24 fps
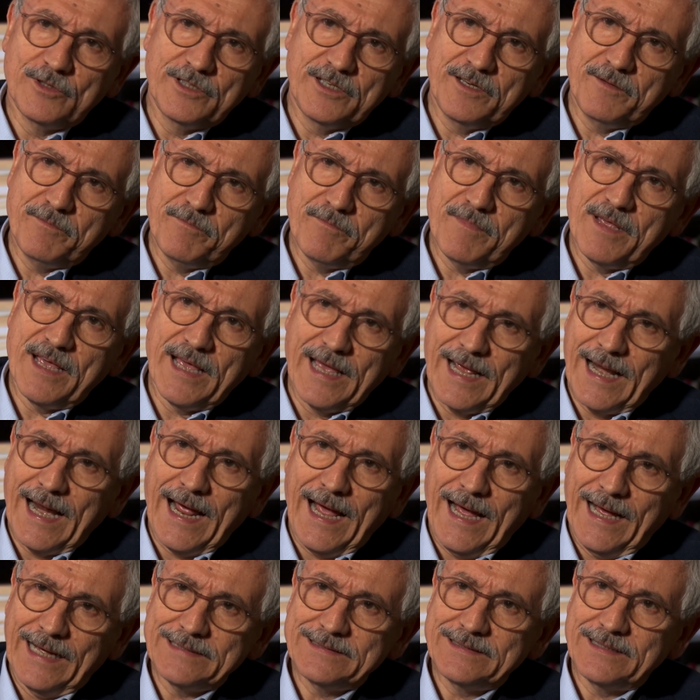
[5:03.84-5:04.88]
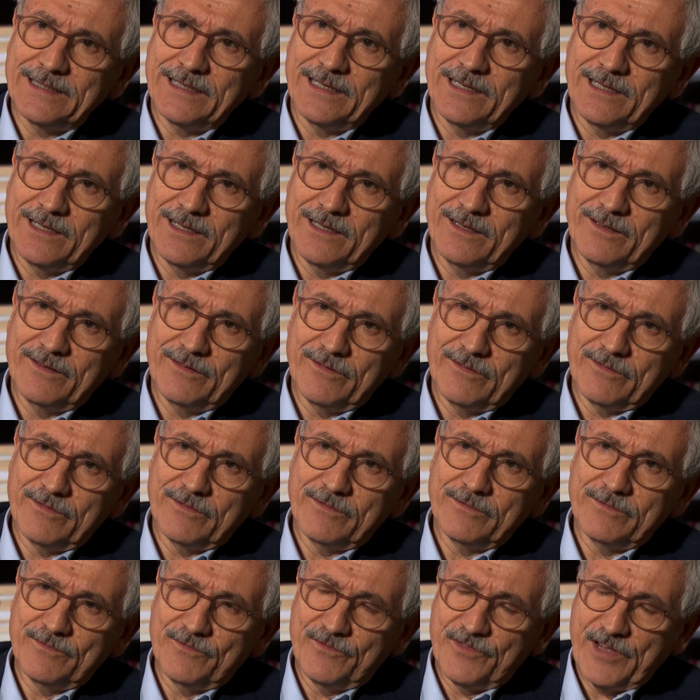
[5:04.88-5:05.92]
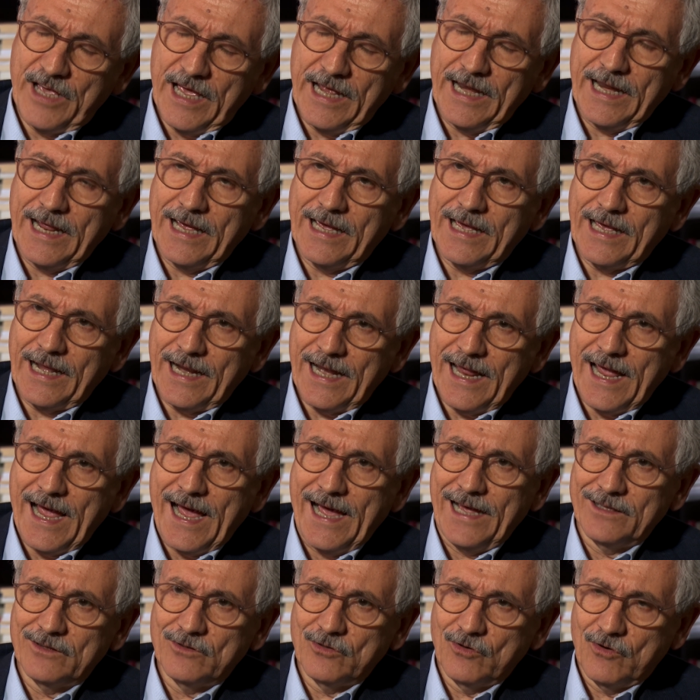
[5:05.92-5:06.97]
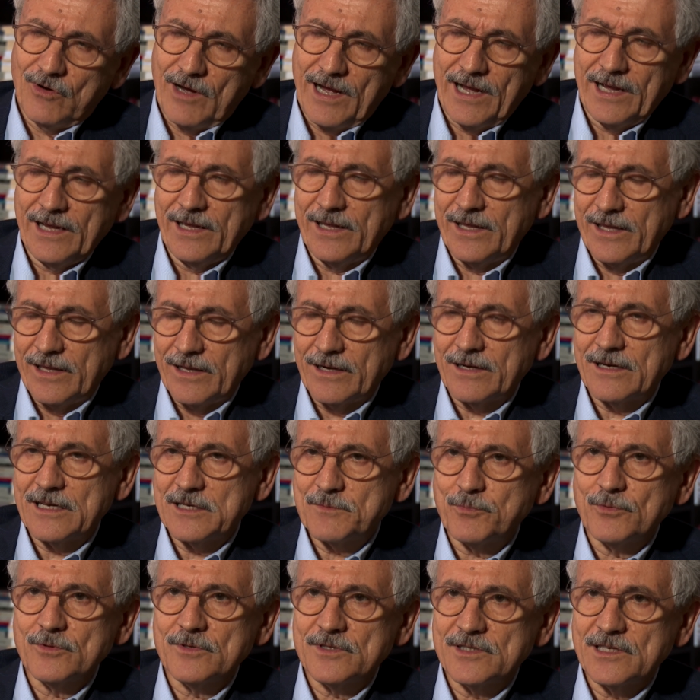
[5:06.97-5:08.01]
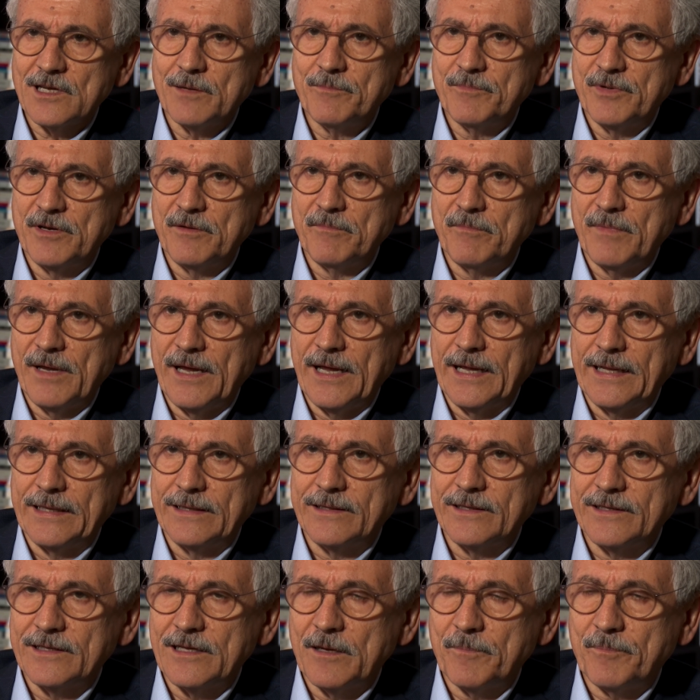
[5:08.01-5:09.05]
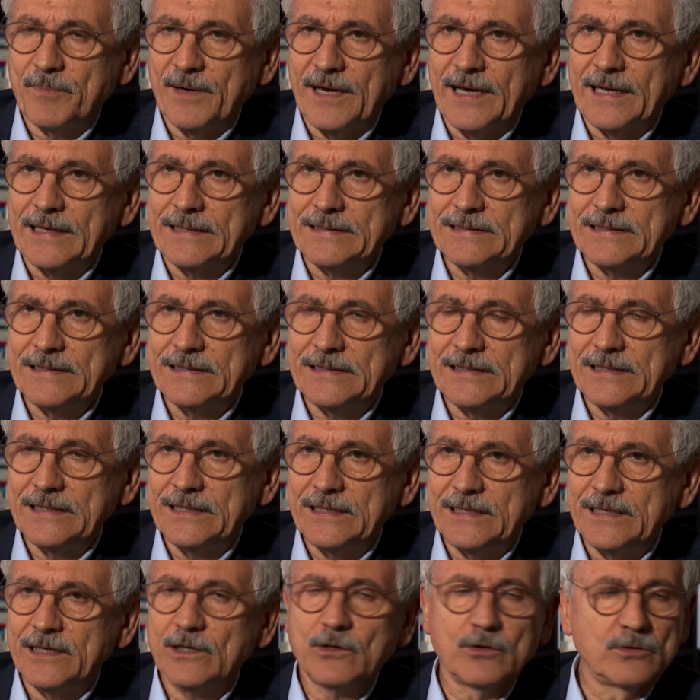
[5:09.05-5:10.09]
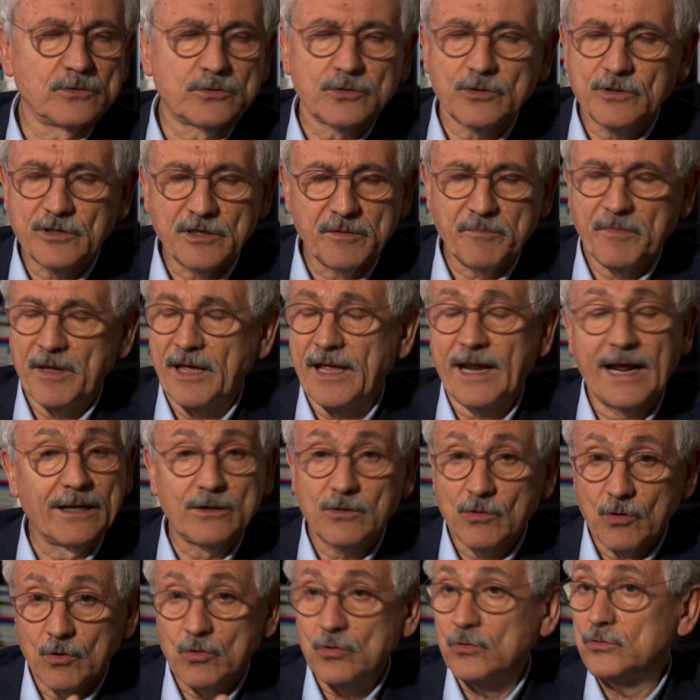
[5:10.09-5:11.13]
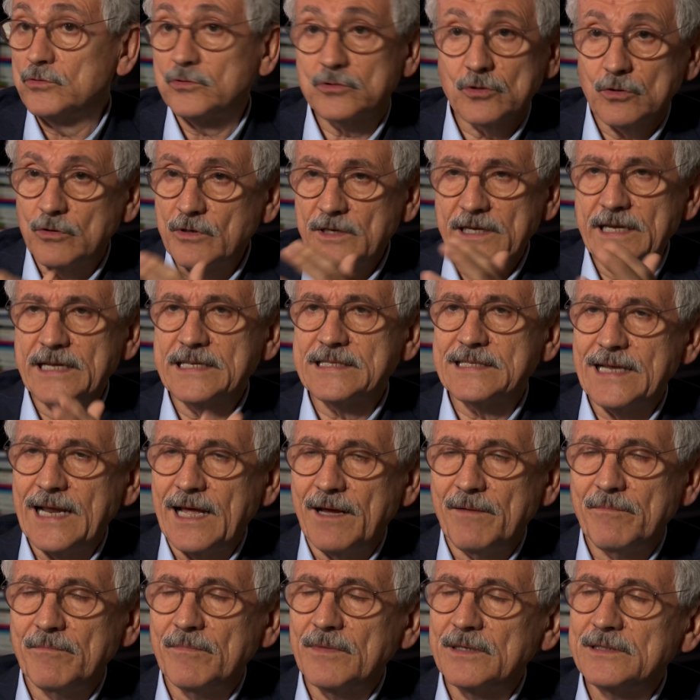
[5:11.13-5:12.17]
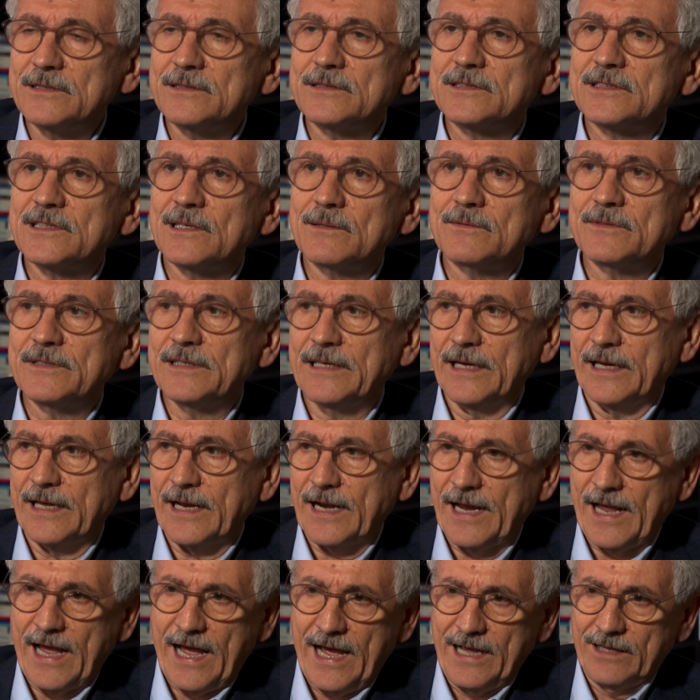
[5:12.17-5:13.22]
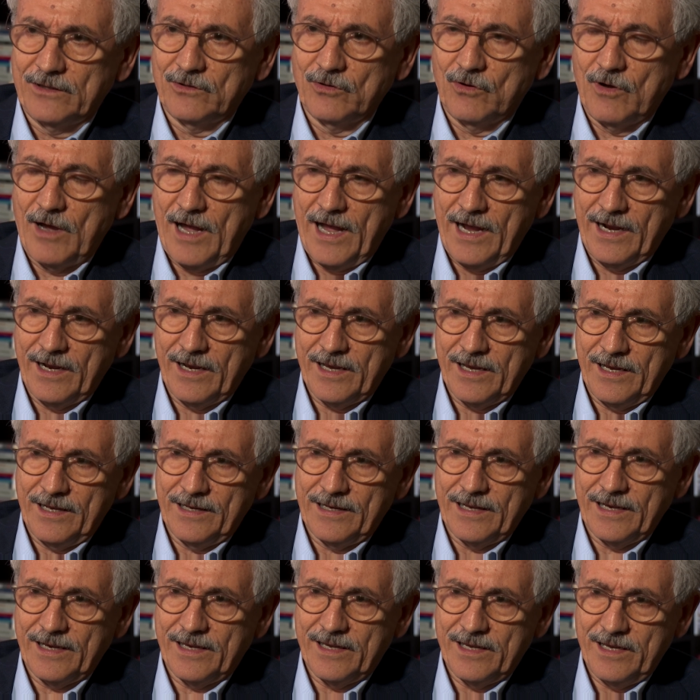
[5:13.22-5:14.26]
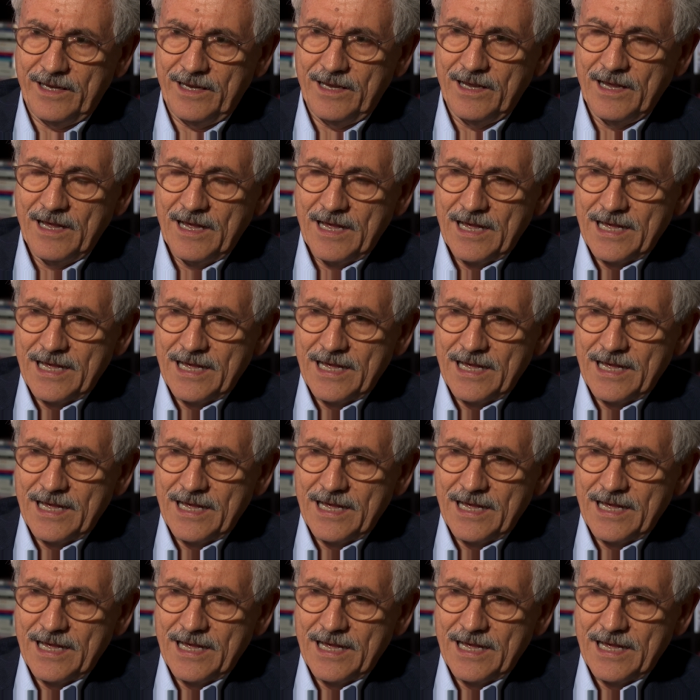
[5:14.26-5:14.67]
gli immigrati eh, viene creato anche irresponsabilmente da parte di chi contro gli immigrati o contro l'Islam, diciamo. viene creato anche da chi